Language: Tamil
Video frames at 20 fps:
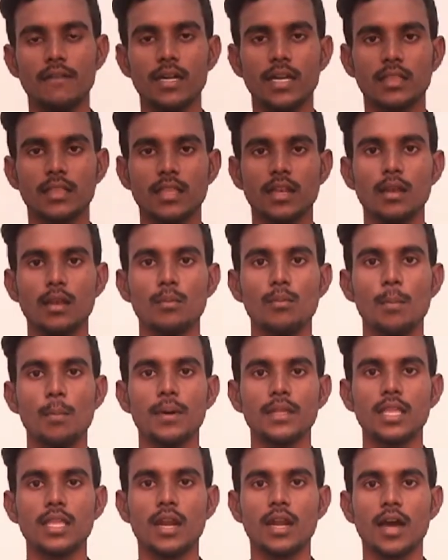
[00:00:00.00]
மாவட்டத்தில்
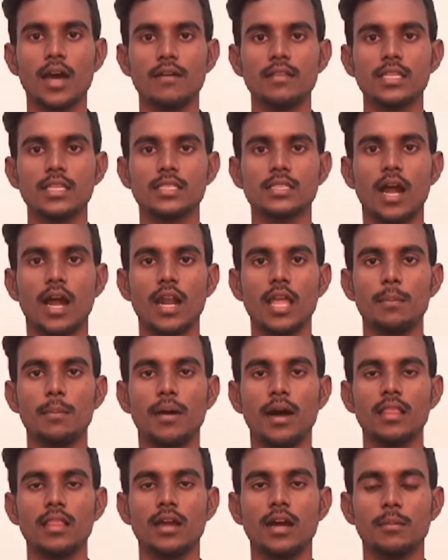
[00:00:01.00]
முப்பத்தி இரண்டாவது சாலை
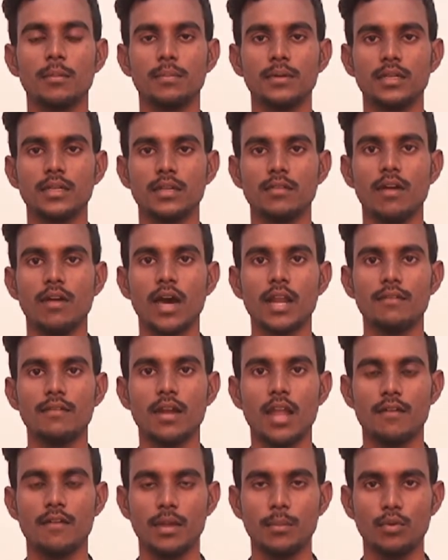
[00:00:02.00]
பாதுகாப்பு வார
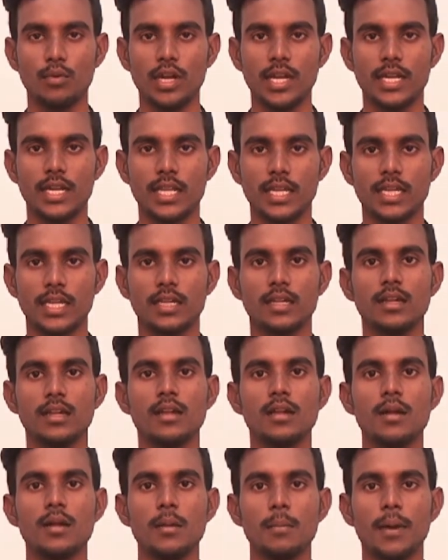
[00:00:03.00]
விழாவை முன்னிட்டு
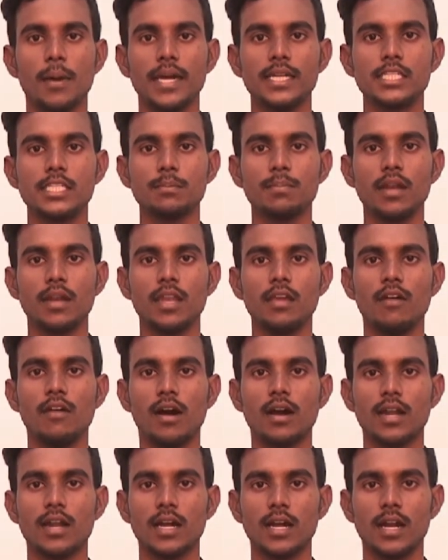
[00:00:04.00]
பயிற்சி பள்ளி
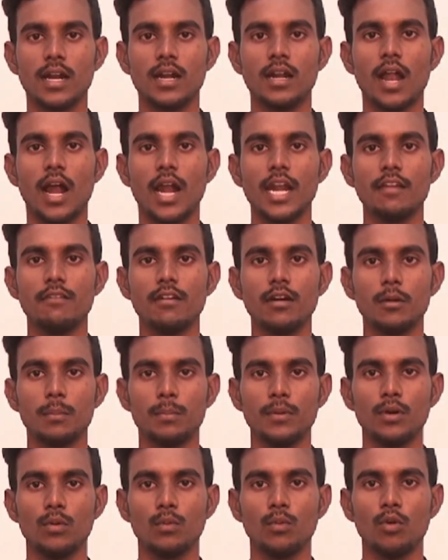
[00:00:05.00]
வாகனங்கள்
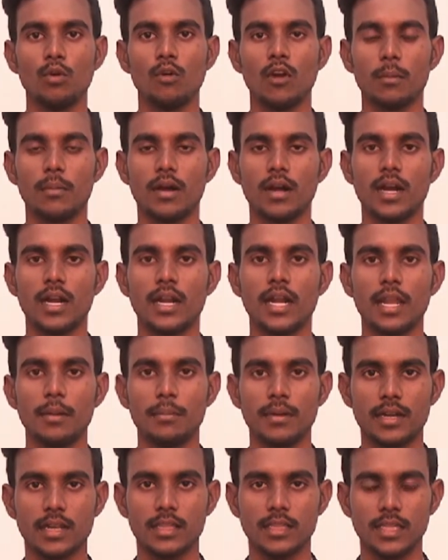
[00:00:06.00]
அணிவகுப்பு ஊர்வலமாக
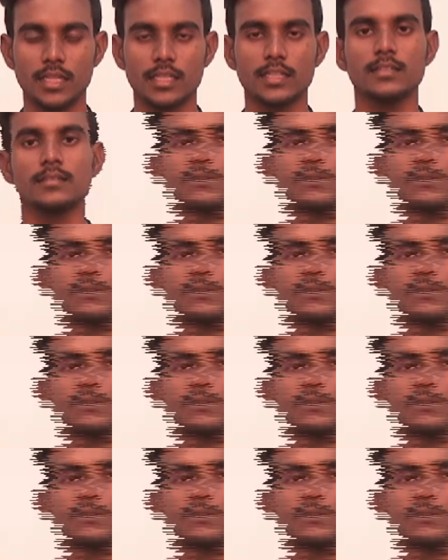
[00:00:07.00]
நடைபெற்றது